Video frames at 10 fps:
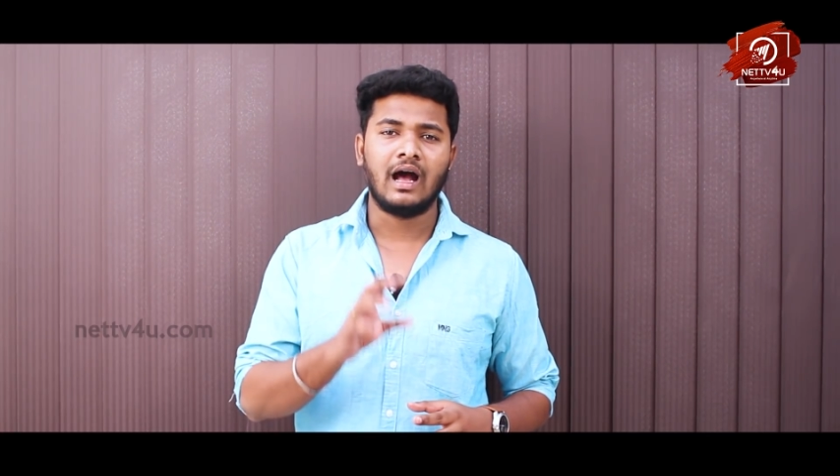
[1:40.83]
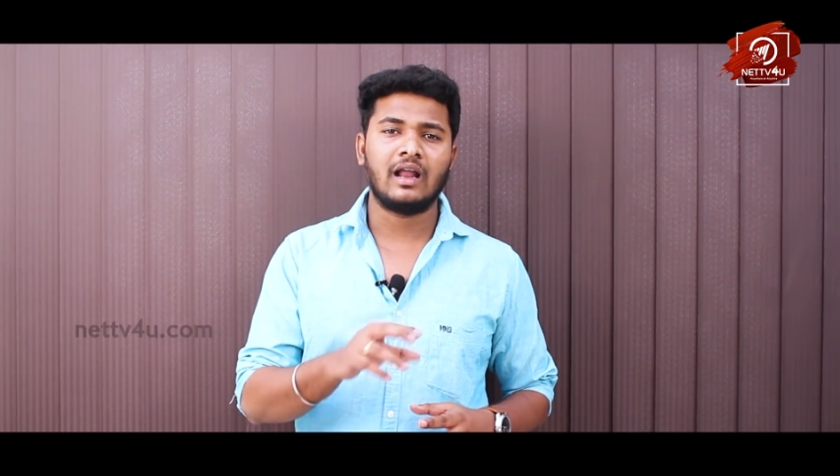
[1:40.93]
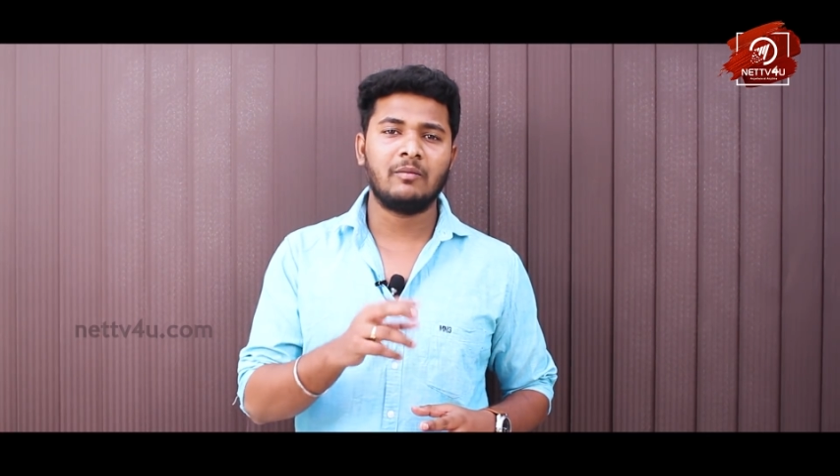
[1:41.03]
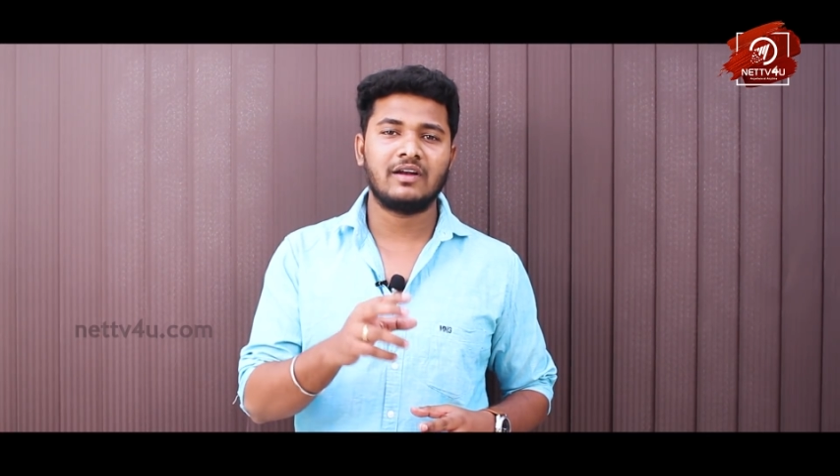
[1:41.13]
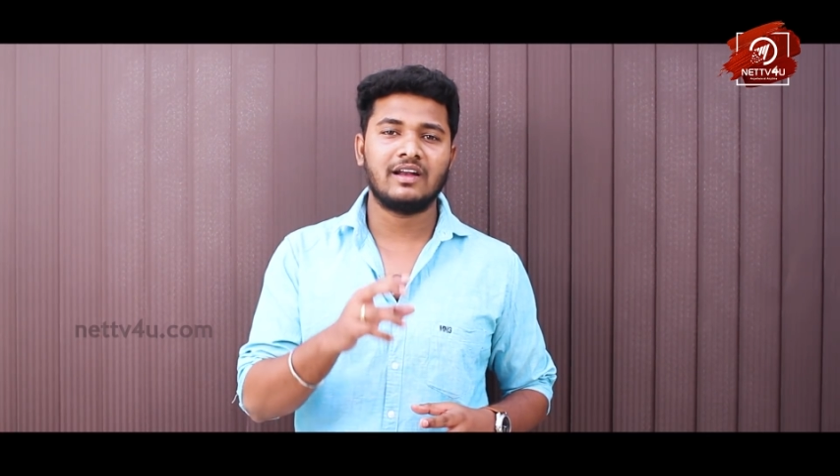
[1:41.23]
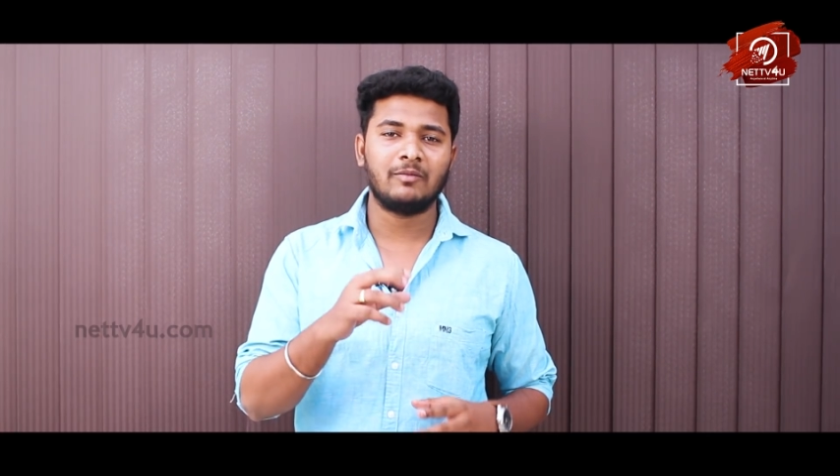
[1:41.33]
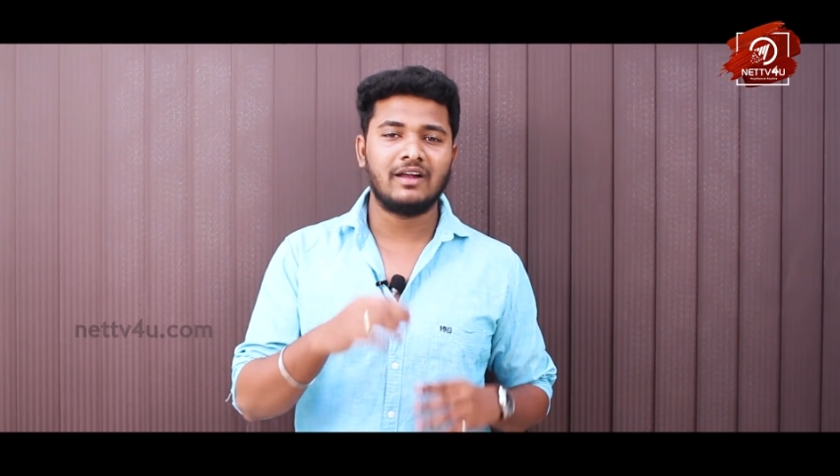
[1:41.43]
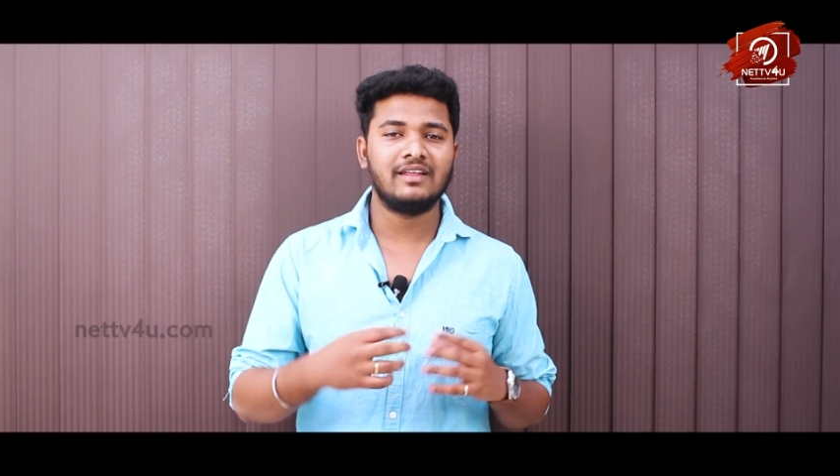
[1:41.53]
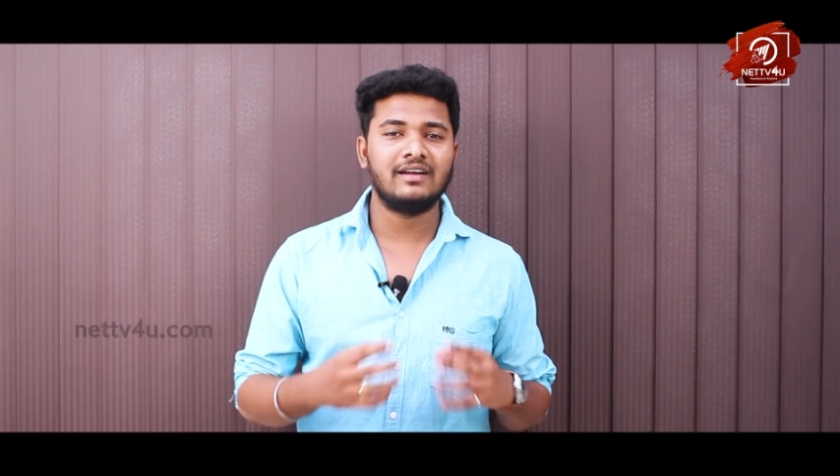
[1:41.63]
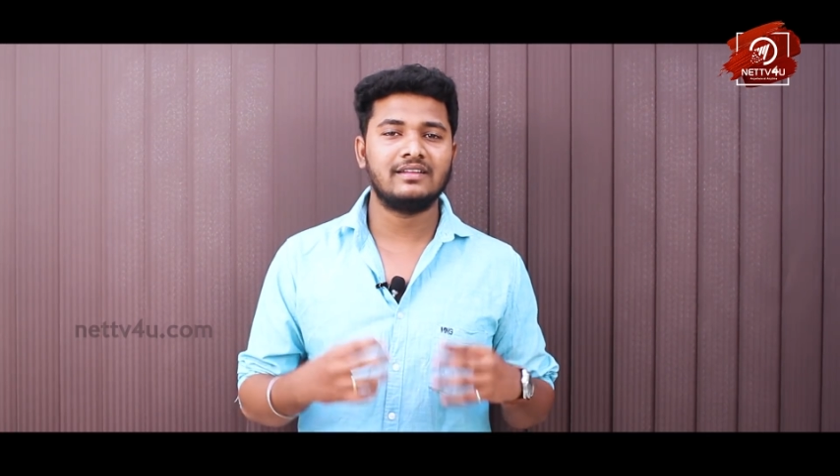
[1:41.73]
ஆனால் பட்
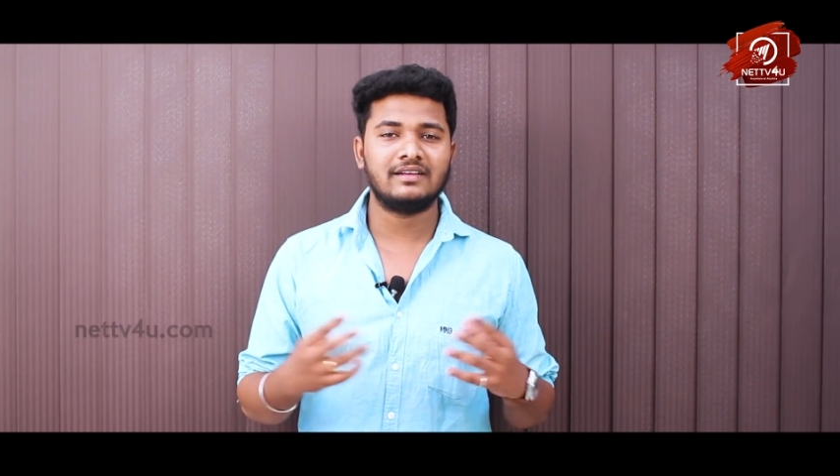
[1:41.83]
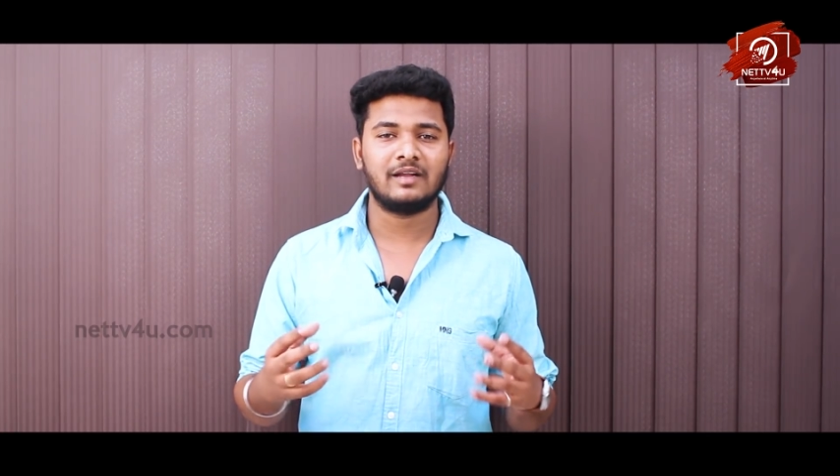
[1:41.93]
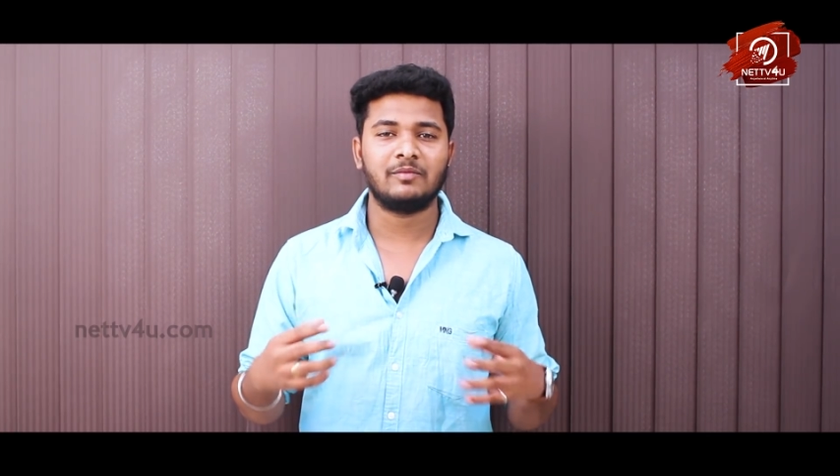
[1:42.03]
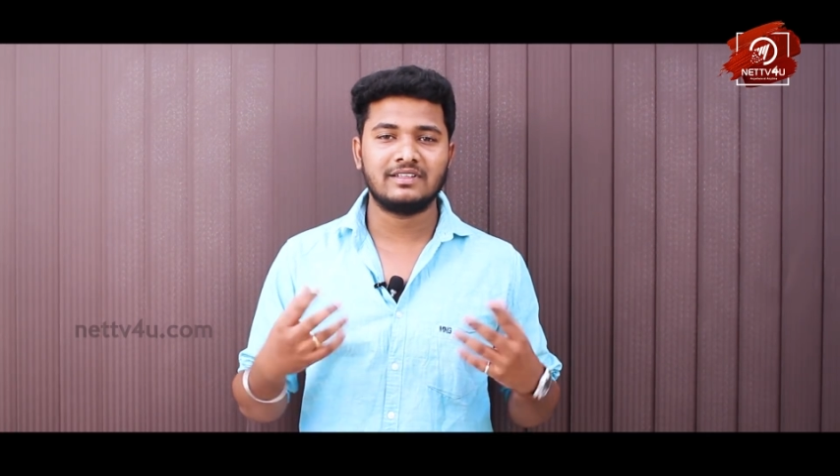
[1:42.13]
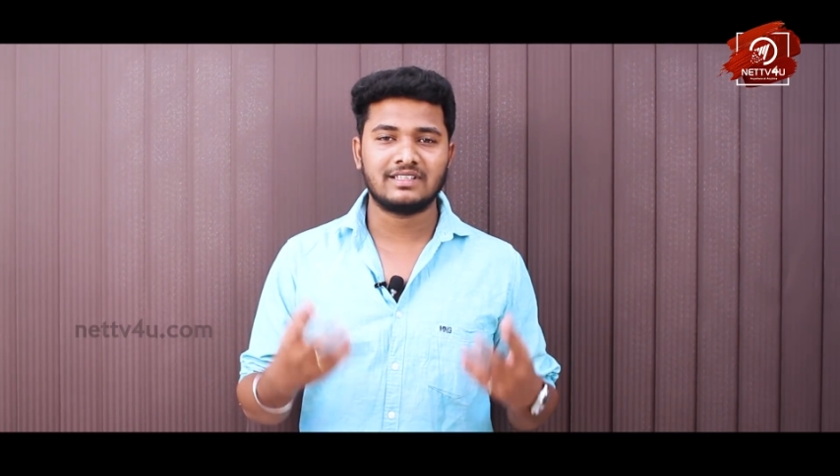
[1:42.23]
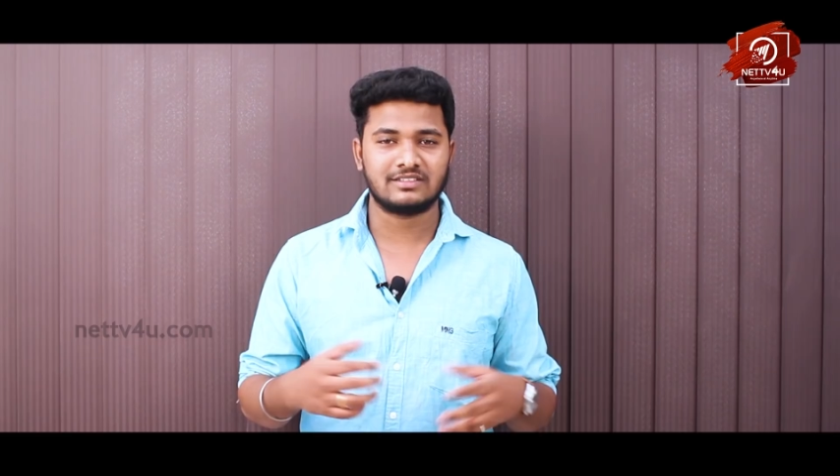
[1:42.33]
நம்மால் எடுத்து ட்ரை பண்ணி